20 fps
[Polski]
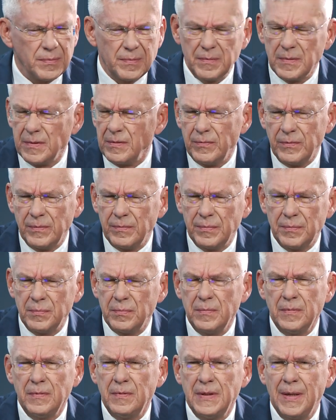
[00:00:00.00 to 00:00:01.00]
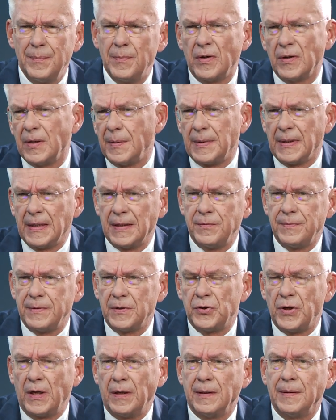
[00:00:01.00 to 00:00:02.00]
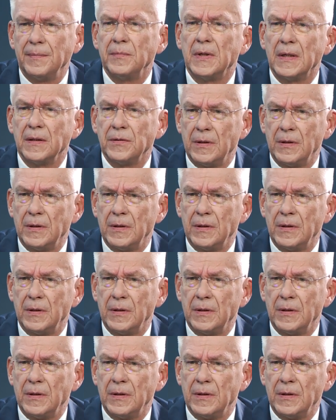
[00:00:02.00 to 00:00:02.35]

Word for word: y, nie mogę biegać wieczorem. Ale